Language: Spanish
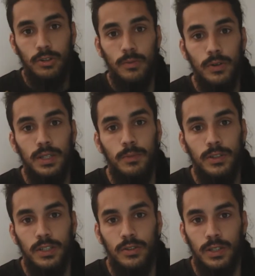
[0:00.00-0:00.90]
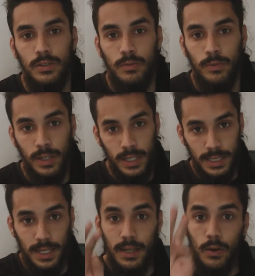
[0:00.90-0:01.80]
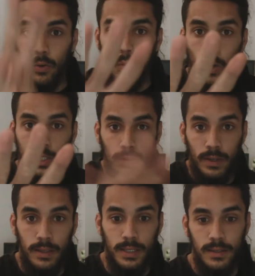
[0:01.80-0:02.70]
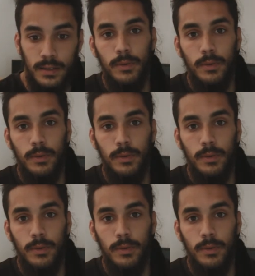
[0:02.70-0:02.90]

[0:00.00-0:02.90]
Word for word: ¿Cómo hemos hecho esto? Porque ella sale cuatro veces.